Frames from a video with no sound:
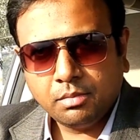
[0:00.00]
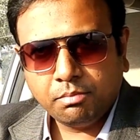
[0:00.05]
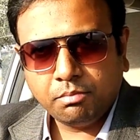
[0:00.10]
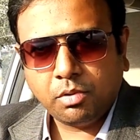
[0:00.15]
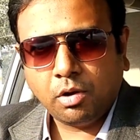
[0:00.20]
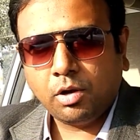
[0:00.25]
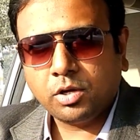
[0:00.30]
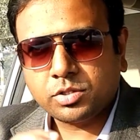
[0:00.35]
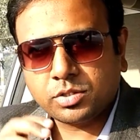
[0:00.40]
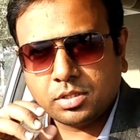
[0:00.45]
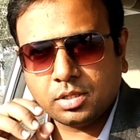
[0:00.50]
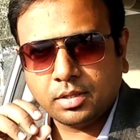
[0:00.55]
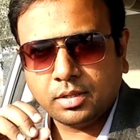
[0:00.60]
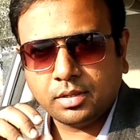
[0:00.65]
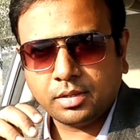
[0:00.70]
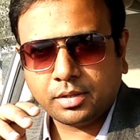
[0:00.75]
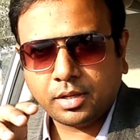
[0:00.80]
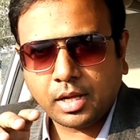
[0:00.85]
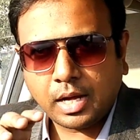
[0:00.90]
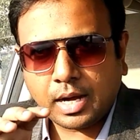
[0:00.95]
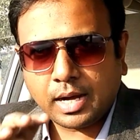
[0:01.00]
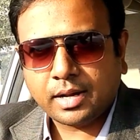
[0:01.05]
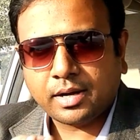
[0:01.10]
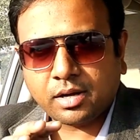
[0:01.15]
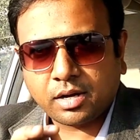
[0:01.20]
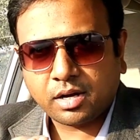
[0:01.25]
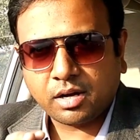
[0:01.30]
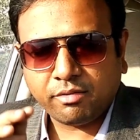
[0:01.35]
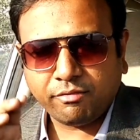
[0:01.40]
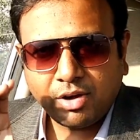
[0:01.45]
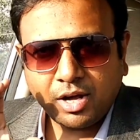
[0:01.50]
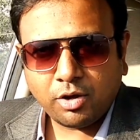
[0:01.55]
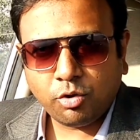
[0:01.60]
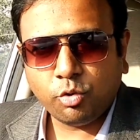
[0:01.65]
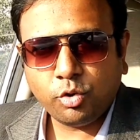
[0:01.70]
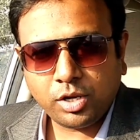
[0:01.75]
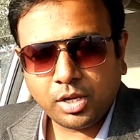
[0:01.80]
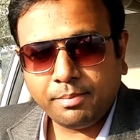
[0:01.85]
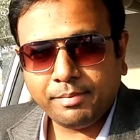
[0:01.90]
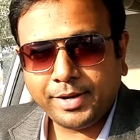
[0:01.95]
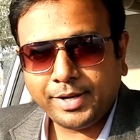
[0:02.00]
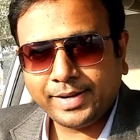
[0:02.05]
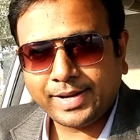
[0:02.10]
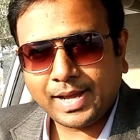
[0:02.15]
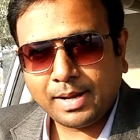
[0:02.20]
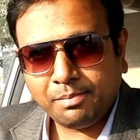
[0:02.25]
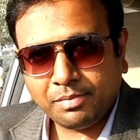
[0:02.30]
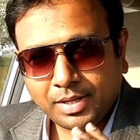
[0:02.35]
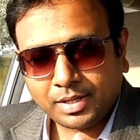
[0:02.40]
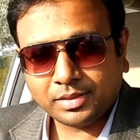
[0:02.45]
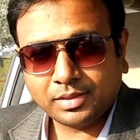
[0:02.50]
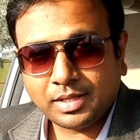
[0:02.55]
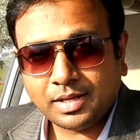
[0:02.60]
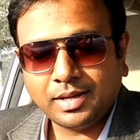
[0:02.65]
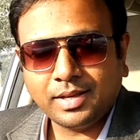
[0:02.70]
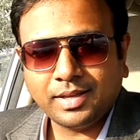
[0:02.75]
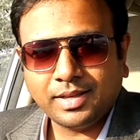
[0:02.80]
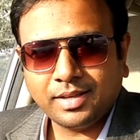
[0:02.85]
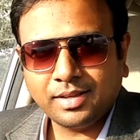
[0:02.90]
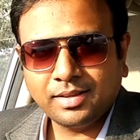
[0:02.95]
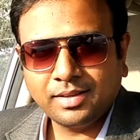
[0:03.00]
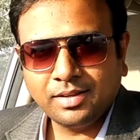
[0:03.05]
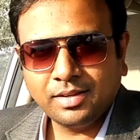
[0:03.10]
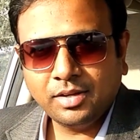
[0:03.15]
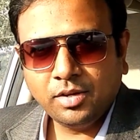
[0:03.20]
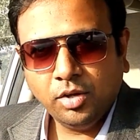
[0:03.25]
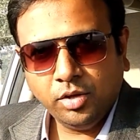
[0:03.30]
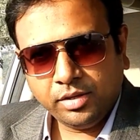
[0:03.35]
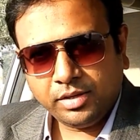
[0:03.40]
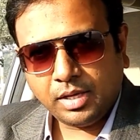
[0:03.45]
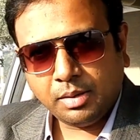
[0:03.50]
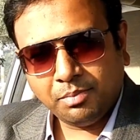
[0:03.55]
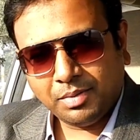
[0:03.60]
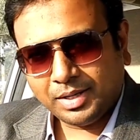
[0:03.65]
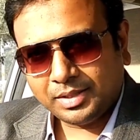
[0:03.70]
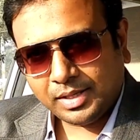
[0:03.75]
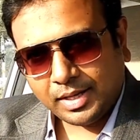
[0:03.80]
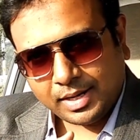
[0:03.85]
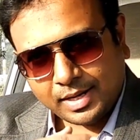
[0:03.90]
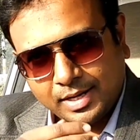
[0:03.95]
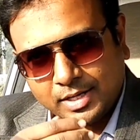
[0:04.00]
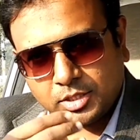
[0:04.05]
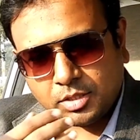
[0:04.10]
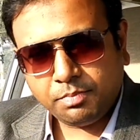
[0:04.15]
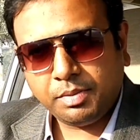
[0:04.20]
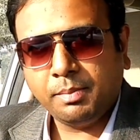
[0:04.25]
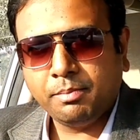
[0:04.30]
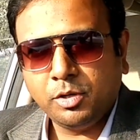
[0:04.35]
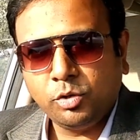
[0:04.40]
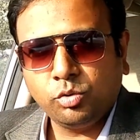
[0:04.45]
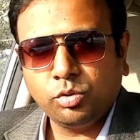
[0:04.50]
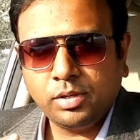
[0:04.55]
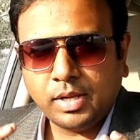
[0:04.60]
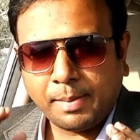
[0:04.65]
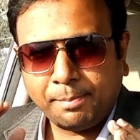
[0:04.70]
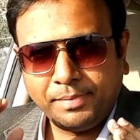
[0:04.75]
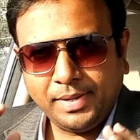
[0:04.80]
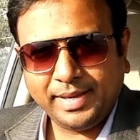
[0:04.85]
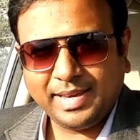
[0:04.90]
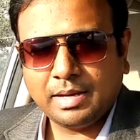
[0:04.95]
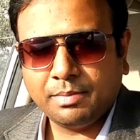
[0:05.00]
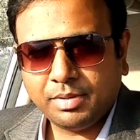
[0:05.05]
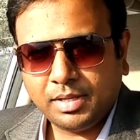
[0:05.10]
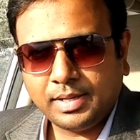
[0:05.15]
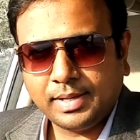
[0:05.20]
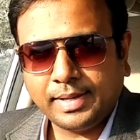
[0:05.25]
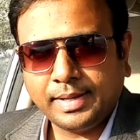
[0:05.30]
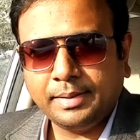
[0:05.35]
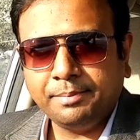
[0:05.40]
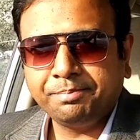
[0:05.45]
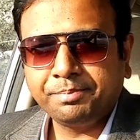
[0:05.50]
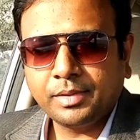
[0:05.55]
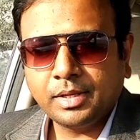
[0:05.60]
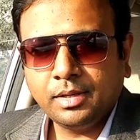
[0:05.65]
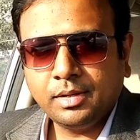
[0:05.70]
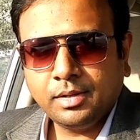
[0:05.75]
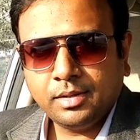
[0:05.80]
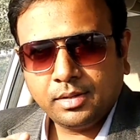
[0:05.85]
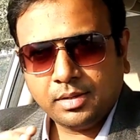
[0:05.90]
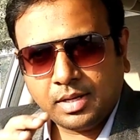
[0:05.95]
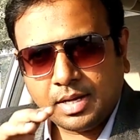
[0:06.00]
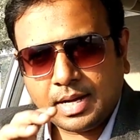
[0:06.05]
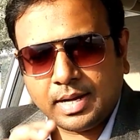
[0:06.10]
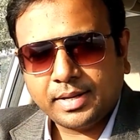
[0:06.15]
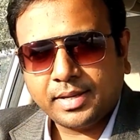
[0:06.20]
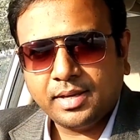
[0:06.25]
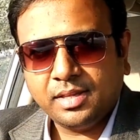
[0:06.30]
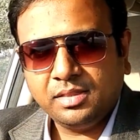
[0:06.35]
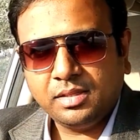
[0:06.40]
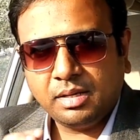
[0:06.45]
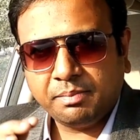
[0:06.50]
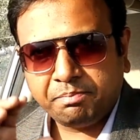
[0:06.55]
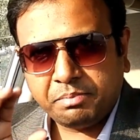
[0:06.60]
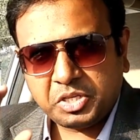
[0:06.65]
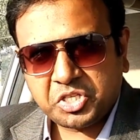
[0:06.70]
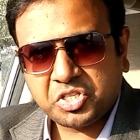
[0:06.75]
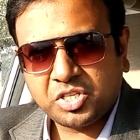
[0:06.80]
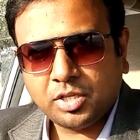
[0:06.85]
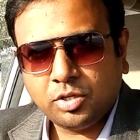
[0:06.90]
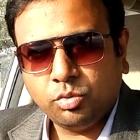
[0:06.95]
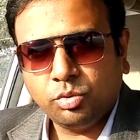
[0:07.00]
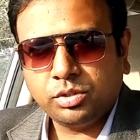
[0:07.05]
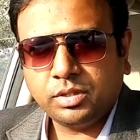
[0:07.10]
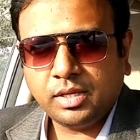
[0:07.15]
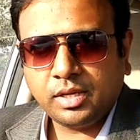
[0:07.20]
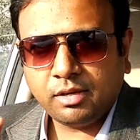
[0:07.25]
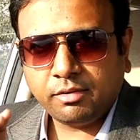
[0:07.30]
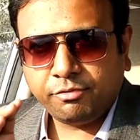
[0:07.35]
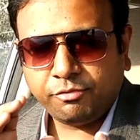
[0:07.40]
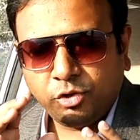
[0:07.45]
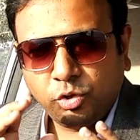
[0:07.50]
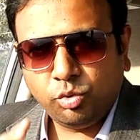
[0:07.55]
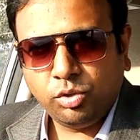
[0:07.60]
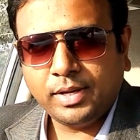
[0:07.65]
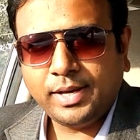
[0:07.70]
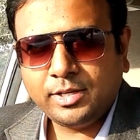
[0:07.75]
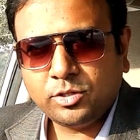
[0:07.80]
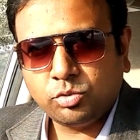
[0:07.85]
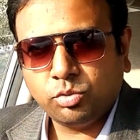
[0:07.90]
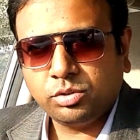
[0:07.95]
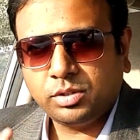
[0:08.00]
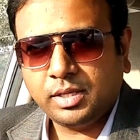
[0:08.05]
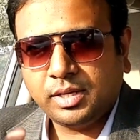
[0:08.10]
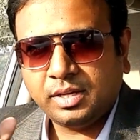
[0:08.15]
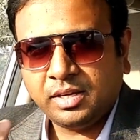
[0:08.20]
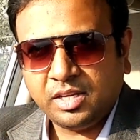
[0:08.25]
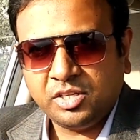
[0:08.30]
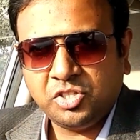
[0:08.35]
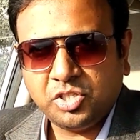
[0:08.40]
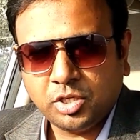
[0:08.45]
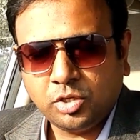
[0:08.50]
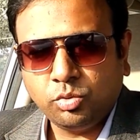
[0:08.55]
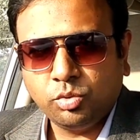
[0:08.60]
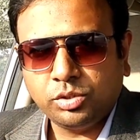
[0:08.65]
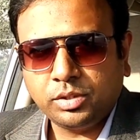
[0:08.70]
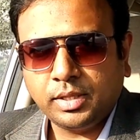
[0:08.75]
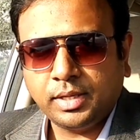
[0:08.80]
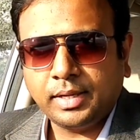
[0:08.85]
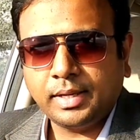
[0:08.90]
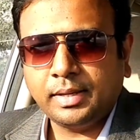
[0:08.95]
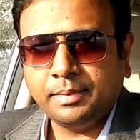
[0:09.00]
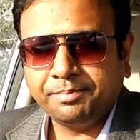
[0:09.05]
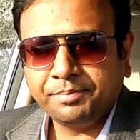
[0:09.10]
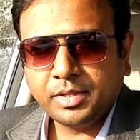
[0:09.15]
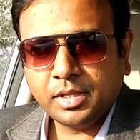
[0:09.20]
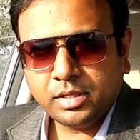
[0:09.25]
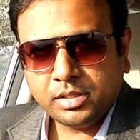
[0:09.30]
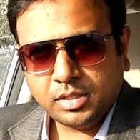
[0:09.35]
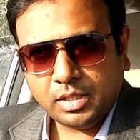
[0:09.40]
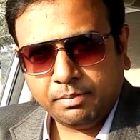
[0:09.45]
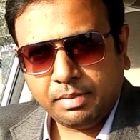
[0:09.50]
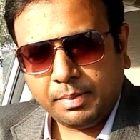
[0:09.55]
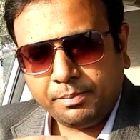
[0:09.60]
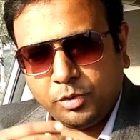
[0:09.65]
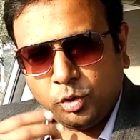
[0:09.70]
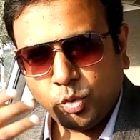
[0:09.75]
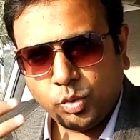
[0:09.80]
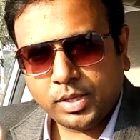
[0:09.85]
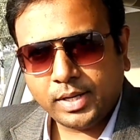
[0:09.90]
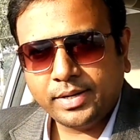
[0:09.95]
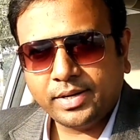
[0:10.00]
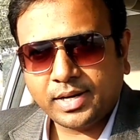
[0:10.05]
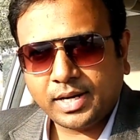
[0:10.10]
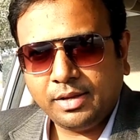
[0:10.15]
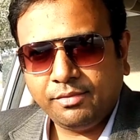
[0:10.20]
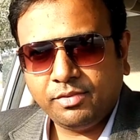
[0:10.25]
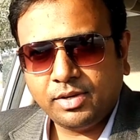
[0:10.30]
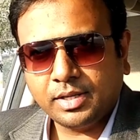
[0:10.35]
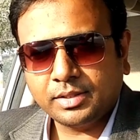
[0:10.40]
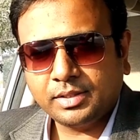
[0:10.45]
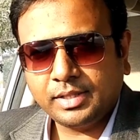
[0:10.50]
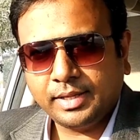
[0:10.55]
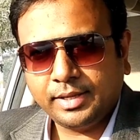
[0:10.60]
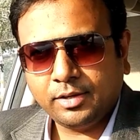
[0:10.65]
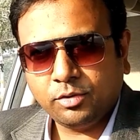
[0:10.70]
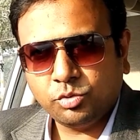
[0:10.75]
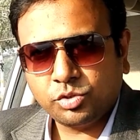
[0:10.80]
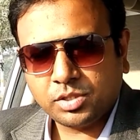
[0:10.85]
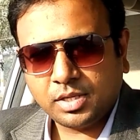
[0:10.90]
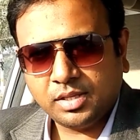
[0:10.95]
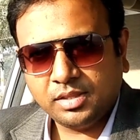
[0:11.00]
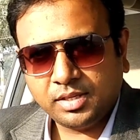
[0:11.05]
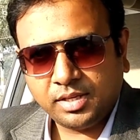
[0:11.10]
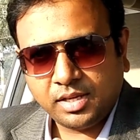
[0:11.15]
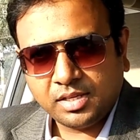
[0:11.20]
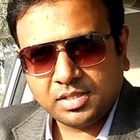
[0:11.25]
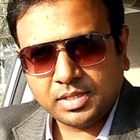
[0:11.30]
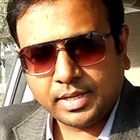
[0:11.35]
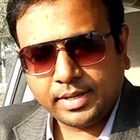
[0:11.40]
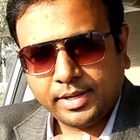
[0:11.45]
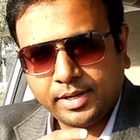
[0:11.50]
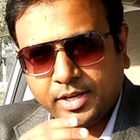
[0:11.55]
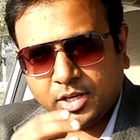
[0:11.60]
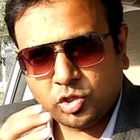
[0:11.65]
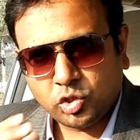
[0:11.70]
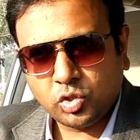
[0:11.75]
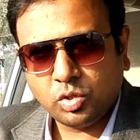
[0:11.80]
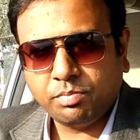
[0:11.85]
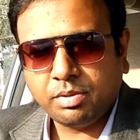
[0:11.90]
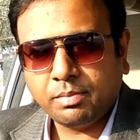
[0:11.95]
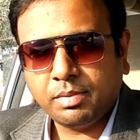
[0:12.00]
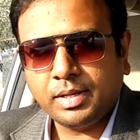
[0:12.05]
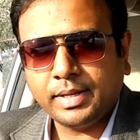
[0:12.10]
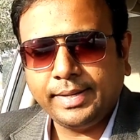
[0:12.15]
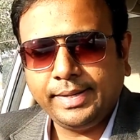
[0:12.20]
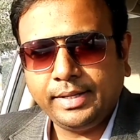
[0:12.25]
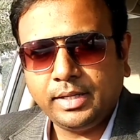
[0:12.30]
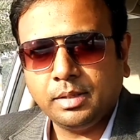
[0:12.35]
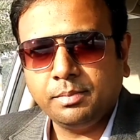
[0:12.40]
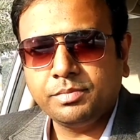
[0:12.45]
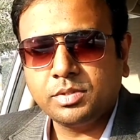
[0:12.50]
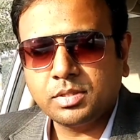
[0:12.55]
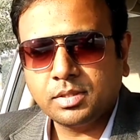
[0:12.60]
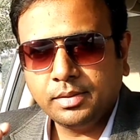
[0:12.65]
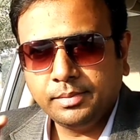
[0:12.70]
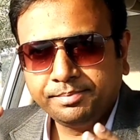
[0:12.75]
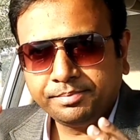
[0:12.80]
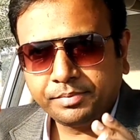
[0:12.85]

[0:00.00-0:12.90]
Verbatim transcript: बॉस कार रवा होने में टाइम लगता है ये बात आज भी बिल्कुल एप्लीकेबल है कार के अंदर पिस्टन होते हैं फ्यूल लाइन्स होते हैं इंजन होते हैं जब आप न्यू कार ड्राइव करते हैं उसके अंदर ये सारे कंज्यूमेबल आइटम्स